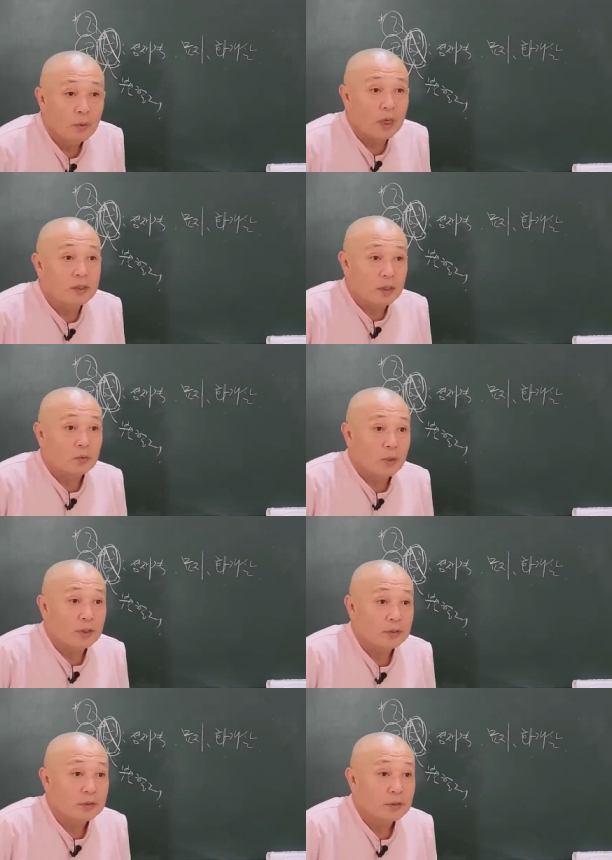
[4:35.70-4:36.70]
과일
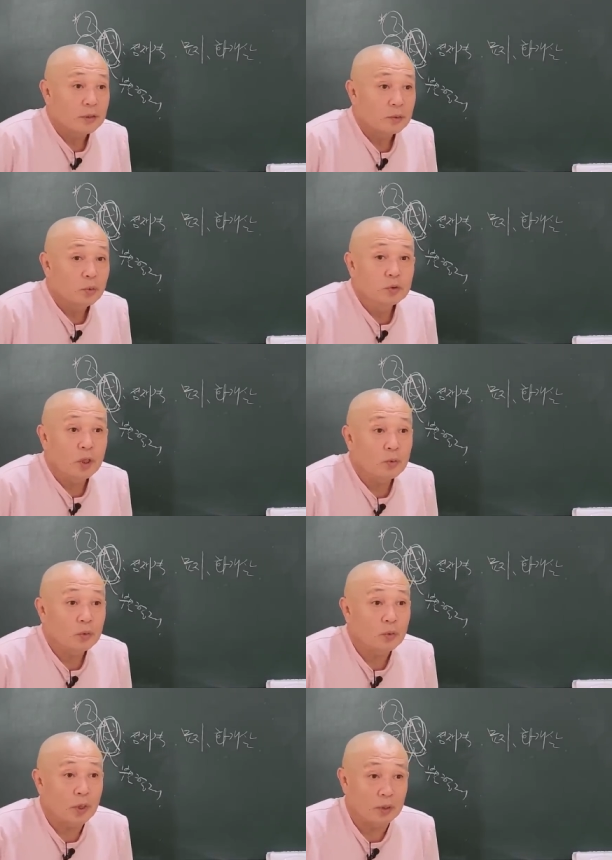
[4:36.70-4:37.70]
창고가 있는 거잖아. 돈
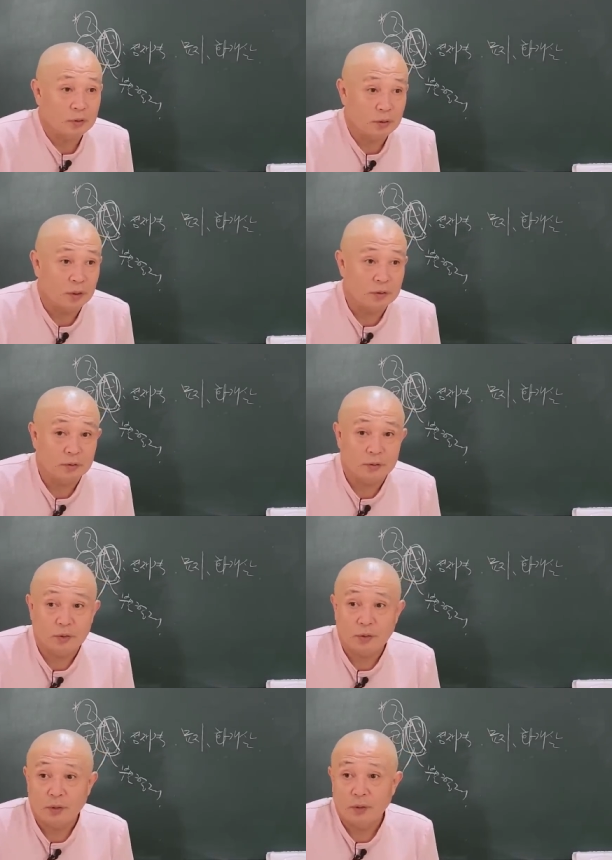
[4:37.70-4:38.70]
창고가 들어가 있는
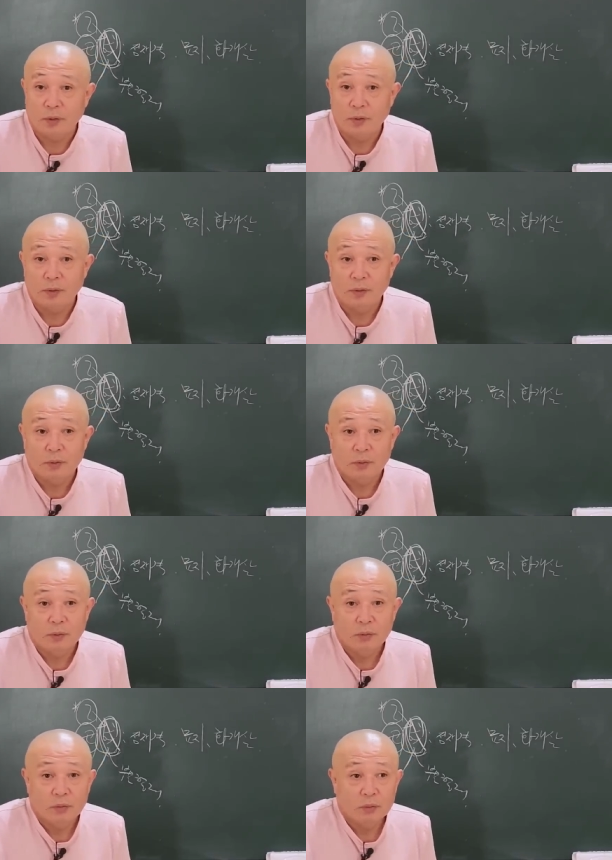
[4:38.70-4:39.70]
거잖아.
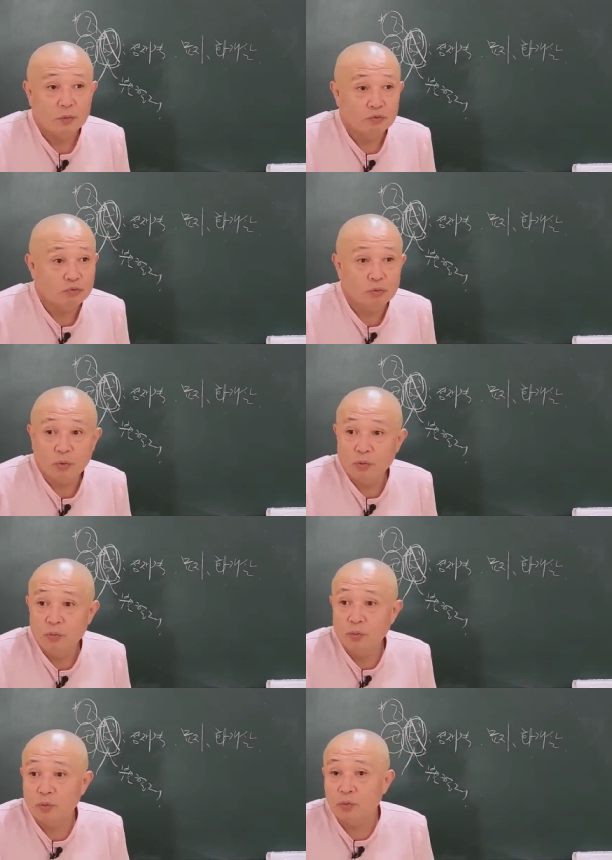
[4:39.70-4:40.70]
그러니까 수로리
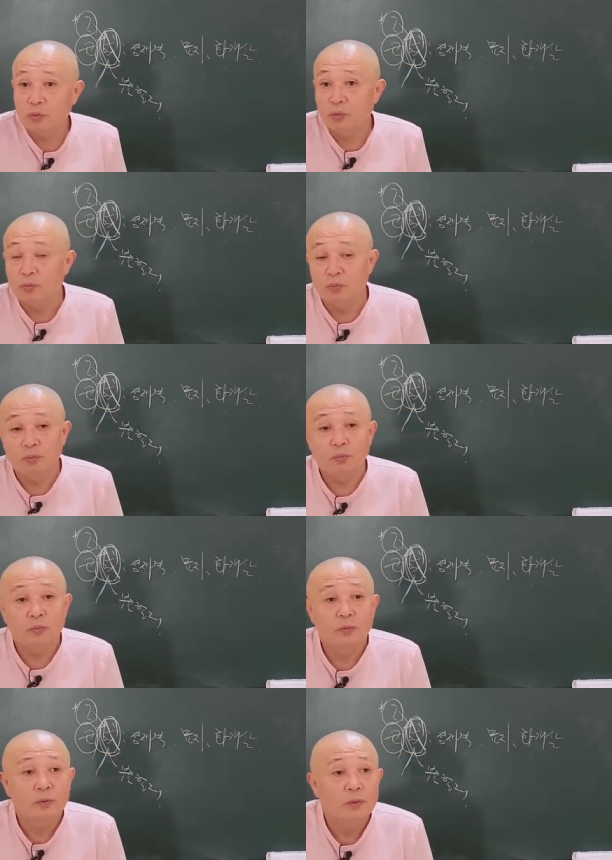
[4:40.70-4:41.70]
울목들
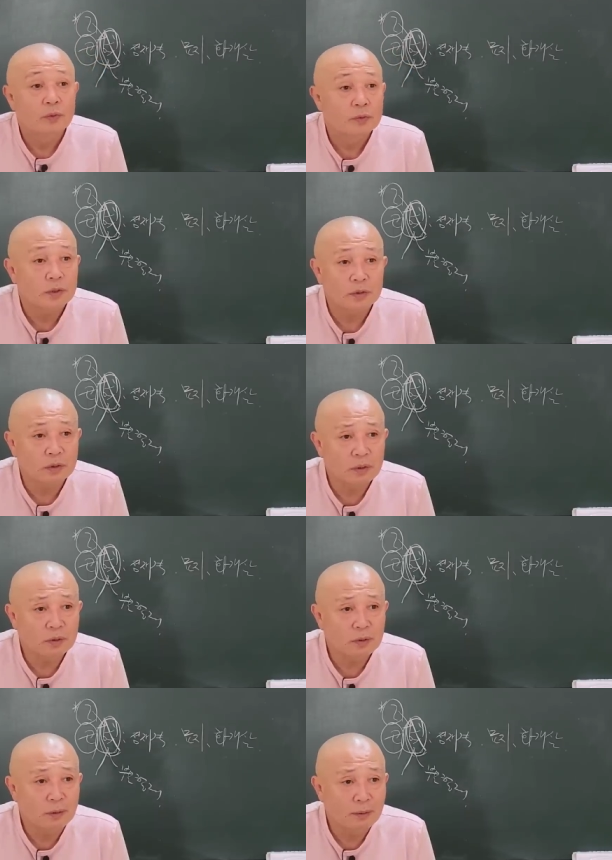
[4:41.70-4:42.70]
잘
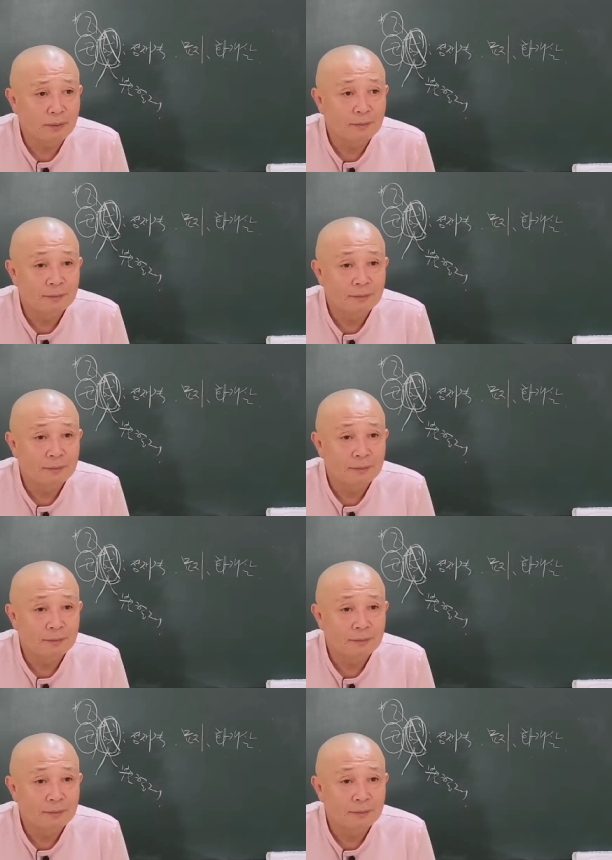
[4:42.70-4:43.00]
산다니까.